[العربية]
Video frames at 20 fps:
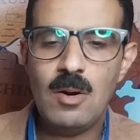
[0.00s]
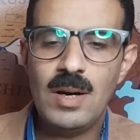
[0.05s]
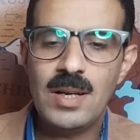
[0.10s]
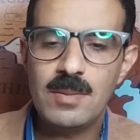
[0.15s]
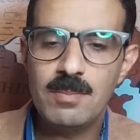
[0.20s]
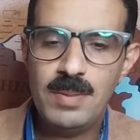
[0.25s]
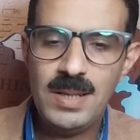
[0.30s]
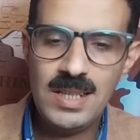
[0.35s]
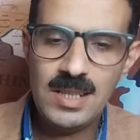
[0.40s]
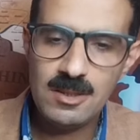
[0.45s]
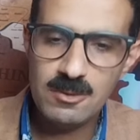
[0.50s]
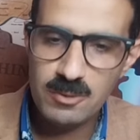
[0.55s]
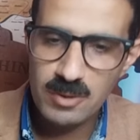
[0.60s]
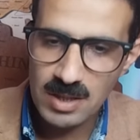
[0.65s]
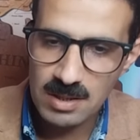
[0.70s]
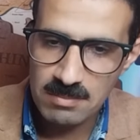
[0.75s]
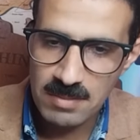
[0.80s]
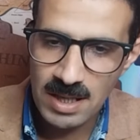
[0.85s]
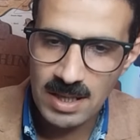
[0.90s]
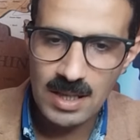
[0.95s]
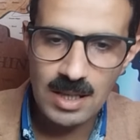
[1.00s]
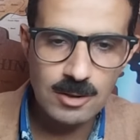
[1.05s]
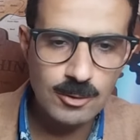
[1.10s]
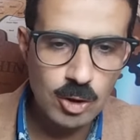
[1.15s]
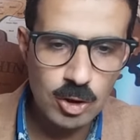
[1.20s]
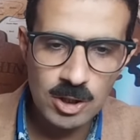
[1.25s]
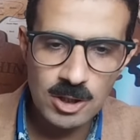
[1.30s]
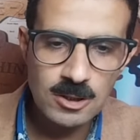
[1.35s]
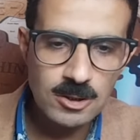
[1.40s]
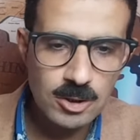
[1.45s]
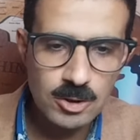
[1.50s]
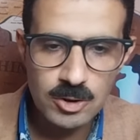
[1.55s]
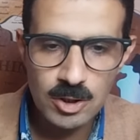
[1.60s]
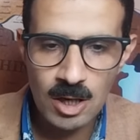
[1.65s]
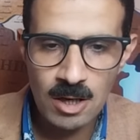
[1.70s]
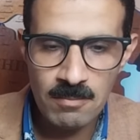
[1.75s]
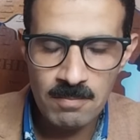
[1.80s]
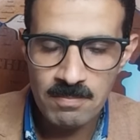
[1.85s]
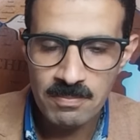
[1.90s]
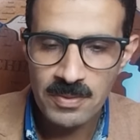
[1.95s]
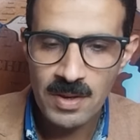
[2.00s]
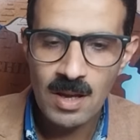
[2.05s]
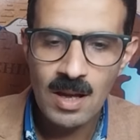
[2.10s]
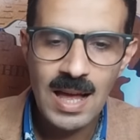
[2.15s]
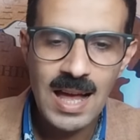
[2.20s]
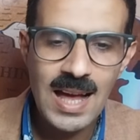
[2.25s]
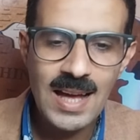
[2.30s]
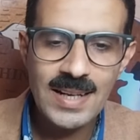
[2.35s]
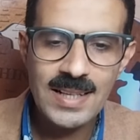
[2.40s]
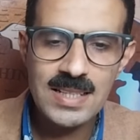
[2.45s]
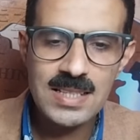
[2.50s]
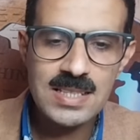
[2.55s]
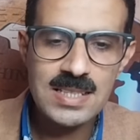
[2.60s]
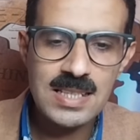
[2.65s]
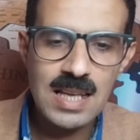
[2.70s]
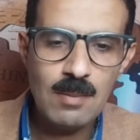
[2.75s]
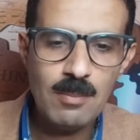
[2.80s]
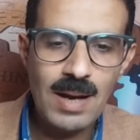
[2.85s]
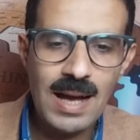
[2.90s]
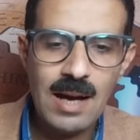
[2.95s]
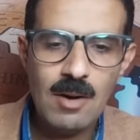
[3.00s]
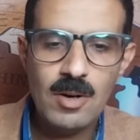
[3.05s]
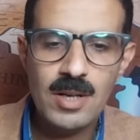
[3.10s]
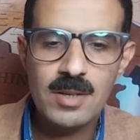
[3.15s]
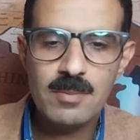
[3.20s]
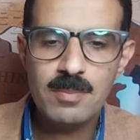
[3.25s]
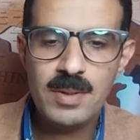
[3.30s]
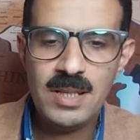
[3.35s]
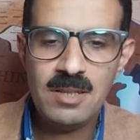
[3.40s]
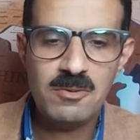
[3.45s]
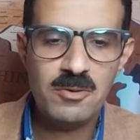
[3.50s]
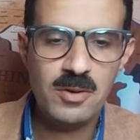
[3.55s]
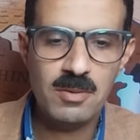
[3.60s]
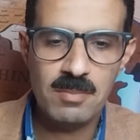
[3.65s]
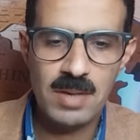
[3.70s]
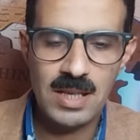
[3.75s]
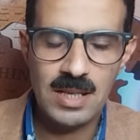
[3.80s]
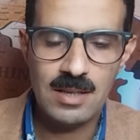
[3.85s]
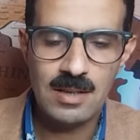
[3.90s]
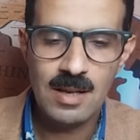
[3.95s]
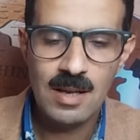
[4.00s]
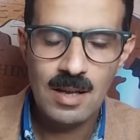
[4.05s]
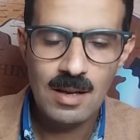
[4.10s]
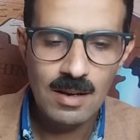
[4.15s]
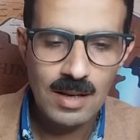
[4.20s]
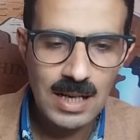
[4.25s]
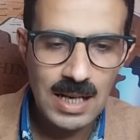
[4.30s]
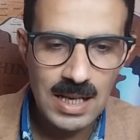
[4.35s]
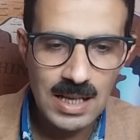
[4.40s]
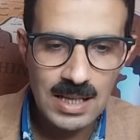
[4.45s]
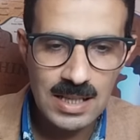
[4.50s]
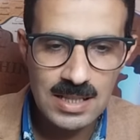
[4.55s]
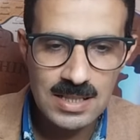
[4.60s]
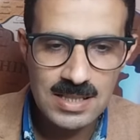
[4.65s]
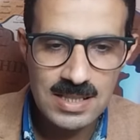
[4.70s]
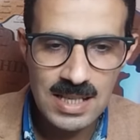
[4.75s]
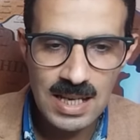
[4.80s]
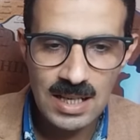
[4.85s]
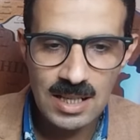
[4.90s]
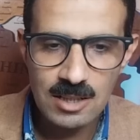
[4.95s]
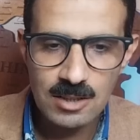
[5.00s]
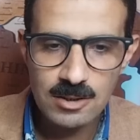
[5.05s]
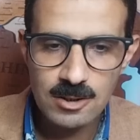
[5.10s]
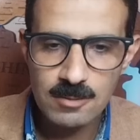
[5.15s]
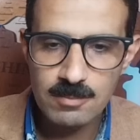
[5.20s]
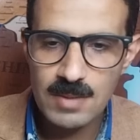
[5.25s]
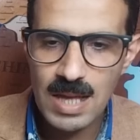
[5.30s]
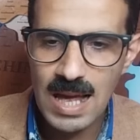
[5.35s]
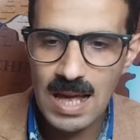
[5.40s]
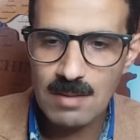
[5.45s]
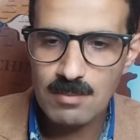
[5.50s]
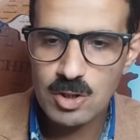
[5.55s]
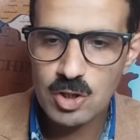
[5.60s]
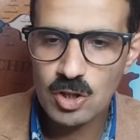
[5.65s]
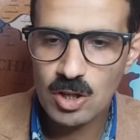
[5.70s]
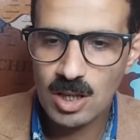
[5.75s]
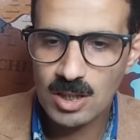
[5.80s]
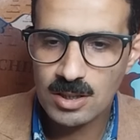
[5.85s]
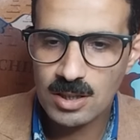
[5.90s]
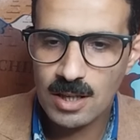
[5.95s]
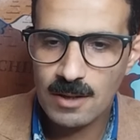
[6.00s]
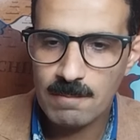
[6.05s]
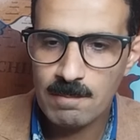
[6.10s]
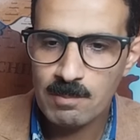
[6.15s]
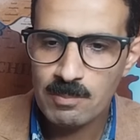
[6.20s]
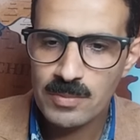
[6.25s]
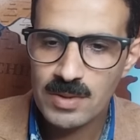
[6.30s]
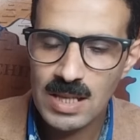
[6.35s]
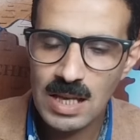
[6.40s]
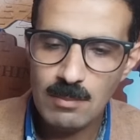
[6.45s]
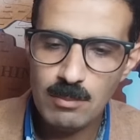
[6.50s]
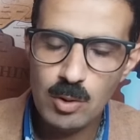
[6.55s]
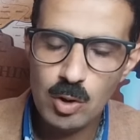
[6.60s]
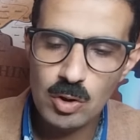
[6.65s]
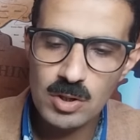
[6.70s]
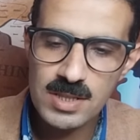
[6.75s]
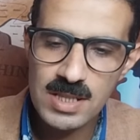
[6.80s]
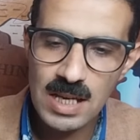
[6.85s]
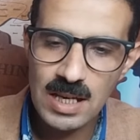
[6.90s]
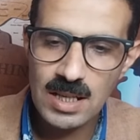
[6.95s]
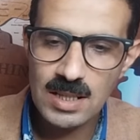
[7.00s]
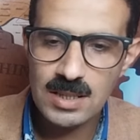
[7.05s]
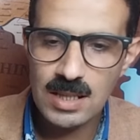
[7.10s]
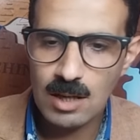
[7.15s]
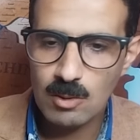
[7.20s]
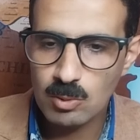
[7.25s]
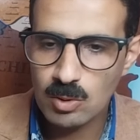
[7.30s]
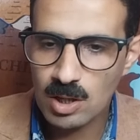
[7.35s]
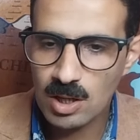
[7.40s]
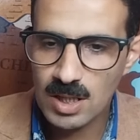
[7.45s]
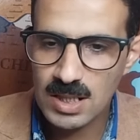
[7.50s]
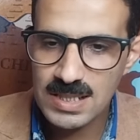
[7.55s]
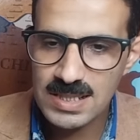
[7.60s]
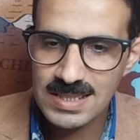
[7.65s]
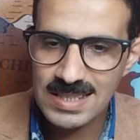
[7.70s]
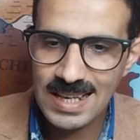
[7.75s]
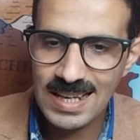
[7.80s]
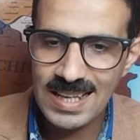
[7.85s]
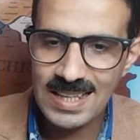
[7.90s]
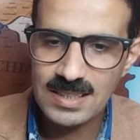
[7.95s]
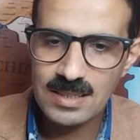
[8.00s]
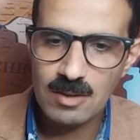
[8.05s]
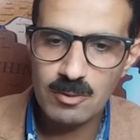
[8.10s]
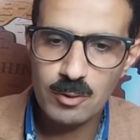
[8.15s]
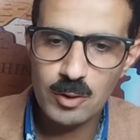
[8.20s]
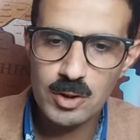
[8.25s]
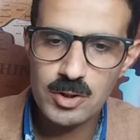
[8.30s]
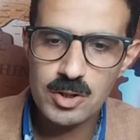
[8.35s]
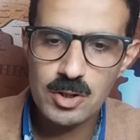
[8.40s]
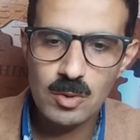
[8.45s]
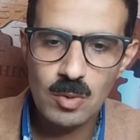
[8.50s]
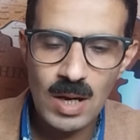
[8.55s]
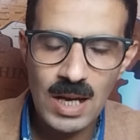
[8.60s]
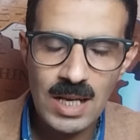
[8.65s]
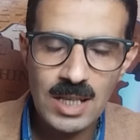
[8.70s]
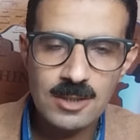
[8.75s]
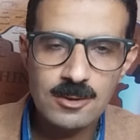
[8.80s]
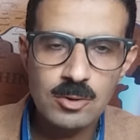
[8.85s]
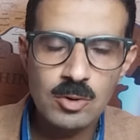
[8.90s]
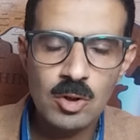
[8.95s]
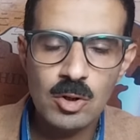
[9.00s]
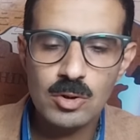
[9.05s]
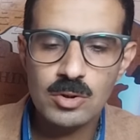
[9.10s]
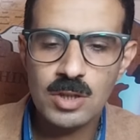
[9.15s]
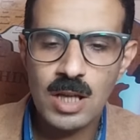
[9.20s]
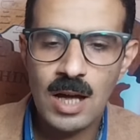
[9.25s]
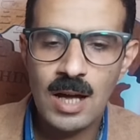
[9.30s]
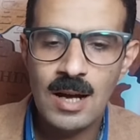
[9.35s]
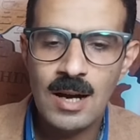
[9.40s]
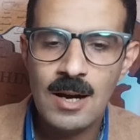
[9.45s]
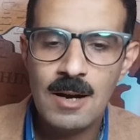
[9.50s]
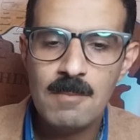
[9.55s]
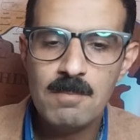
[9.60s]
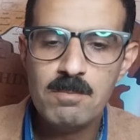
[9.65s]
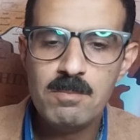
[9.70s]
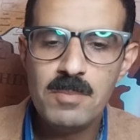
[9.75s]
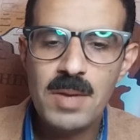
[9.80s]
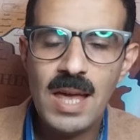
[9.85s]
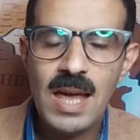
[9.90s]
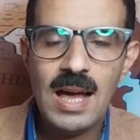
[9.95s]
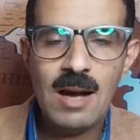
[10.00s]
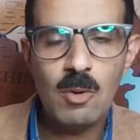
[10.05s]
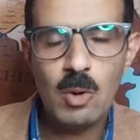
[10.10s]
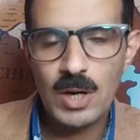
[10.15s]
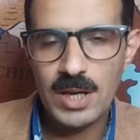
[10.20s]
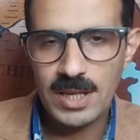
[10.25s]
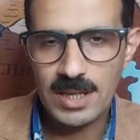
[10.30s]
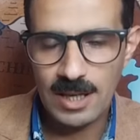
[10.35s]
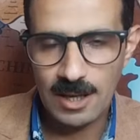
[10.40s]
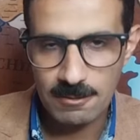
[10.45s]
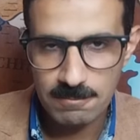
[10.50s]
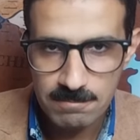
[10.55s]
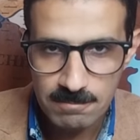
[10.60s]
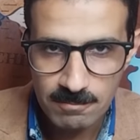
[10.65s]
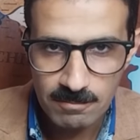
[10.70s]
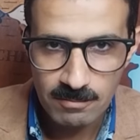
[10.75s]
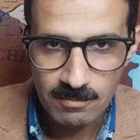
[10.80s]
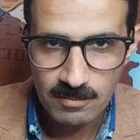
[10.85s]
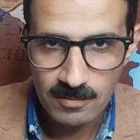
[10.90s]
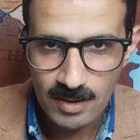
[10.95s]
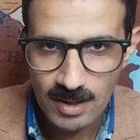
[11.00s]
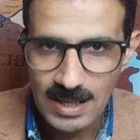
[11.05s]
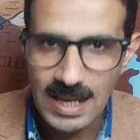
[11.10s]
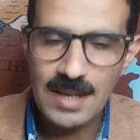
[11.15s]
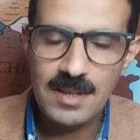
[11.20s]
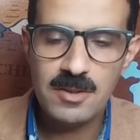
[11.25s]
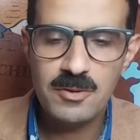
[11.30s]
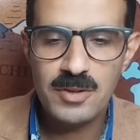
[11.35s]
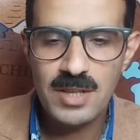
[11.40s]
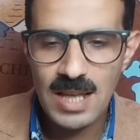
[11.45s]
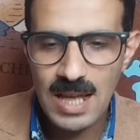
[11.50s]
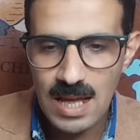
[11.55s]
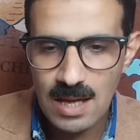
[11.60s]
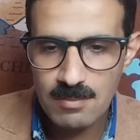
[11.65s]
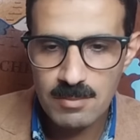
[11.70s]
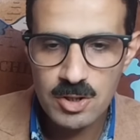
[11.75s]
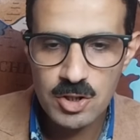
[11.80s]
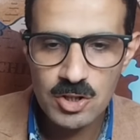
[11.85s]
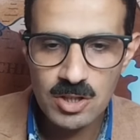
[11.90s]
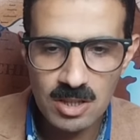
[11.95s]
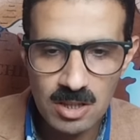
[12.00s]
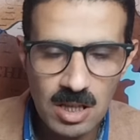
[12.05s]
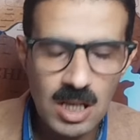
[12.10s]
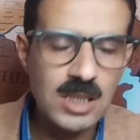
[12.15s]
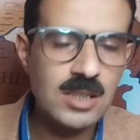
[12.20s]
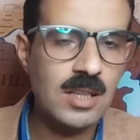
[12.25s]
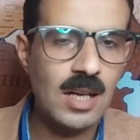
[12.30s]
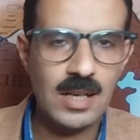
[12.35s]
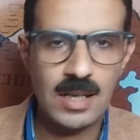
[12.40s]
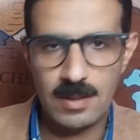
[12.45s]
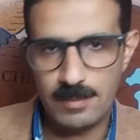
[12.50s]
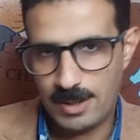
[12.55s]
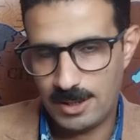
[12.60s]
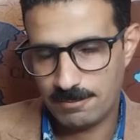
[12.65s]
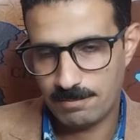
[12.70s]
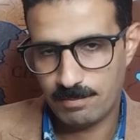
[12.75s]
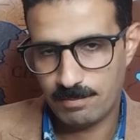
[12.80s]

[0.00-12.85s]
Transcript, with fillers: 49% لدونالد ترامب هارس 47% ولكن ذلك ضمن هامش خطأ يبلغ زائد أو ناقص 3.1 نقطة مئويه يعني في هامش للخطا كمان